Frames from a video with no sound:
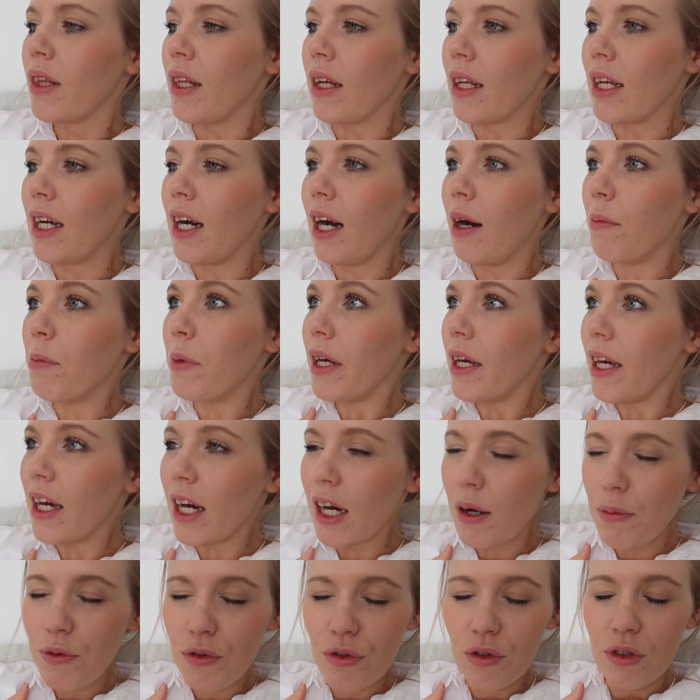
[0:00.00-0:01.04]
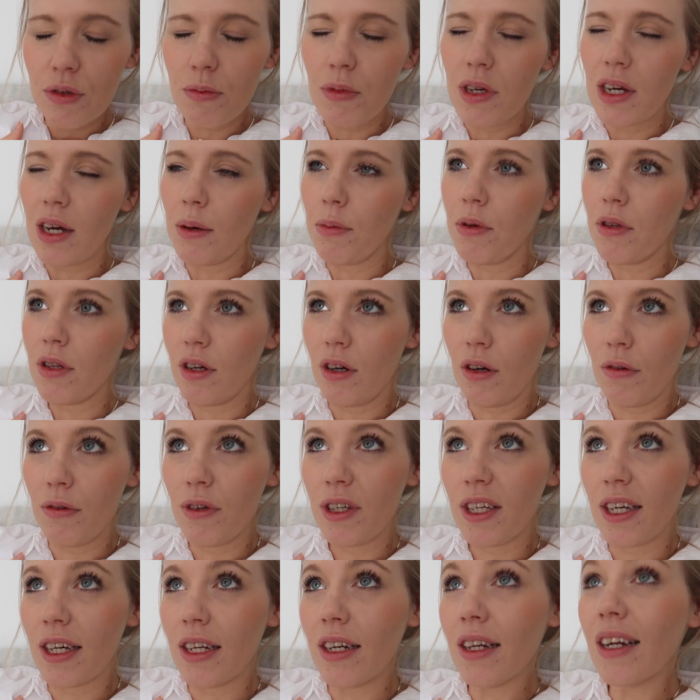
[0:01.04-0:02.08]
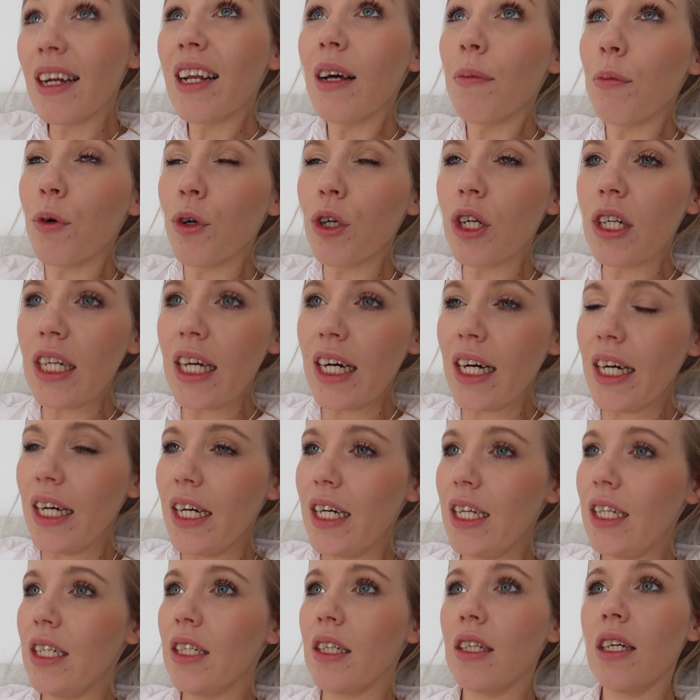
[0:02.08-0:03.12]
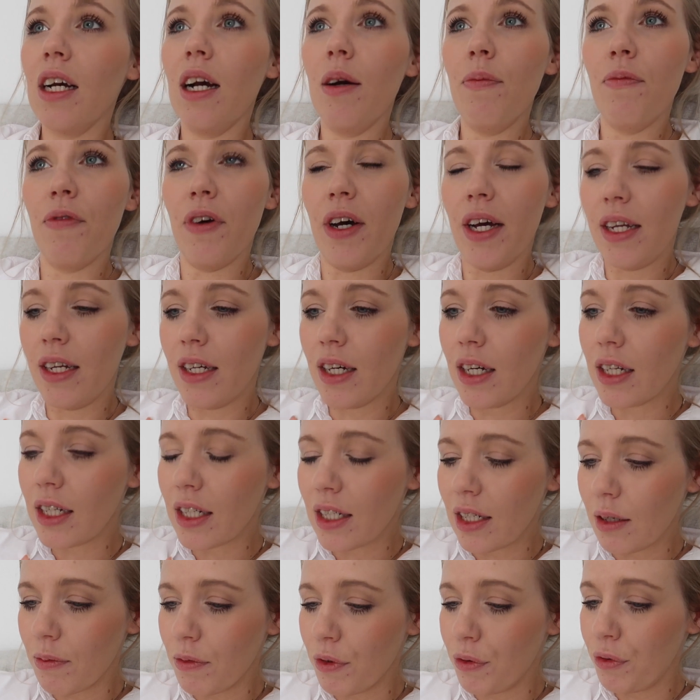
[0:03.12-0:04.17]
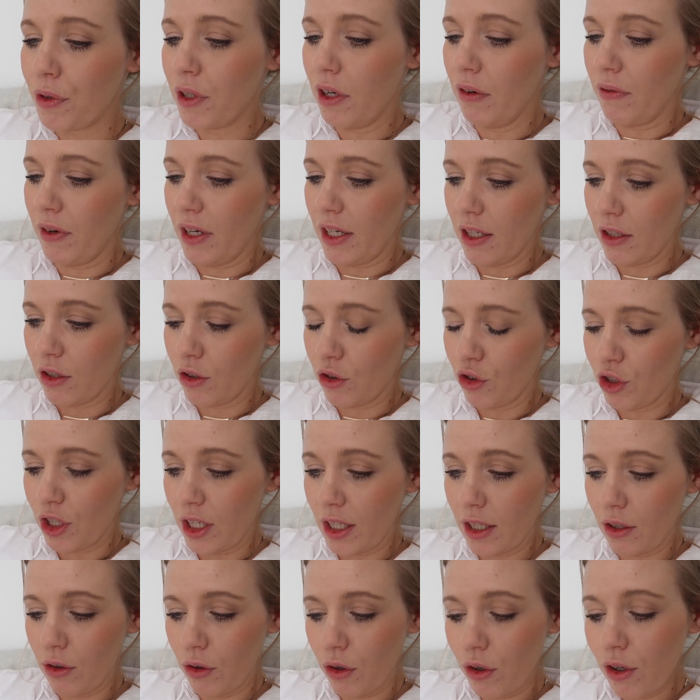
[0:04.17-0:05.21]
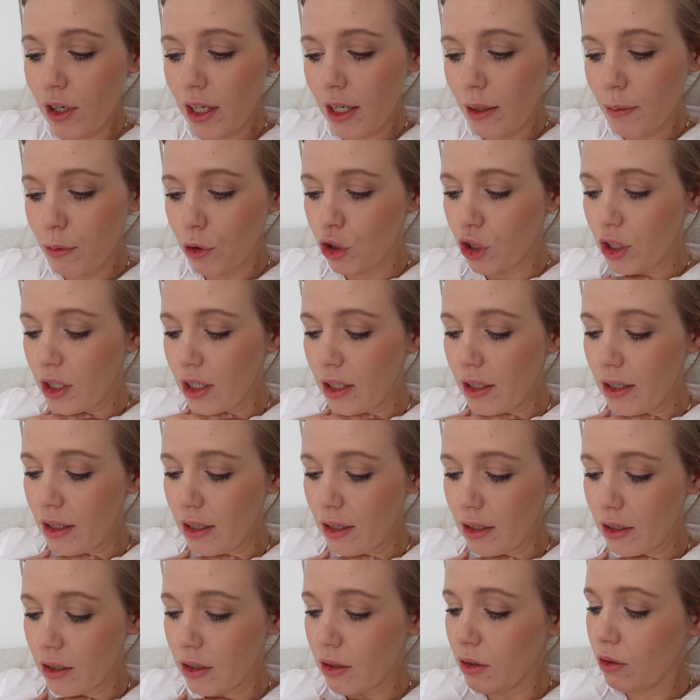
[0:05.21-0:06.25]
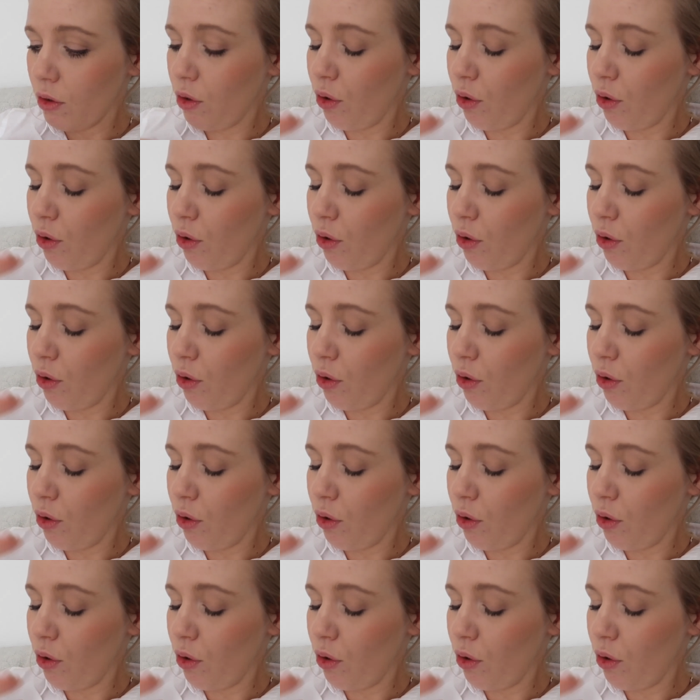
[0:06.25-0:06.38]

dann kam der Herbst und im Herbst kaufe ich gerne Klamotten ein. Dann kam Weihnachten, haben wir viele Weihnachtsgeschenke online bestellt.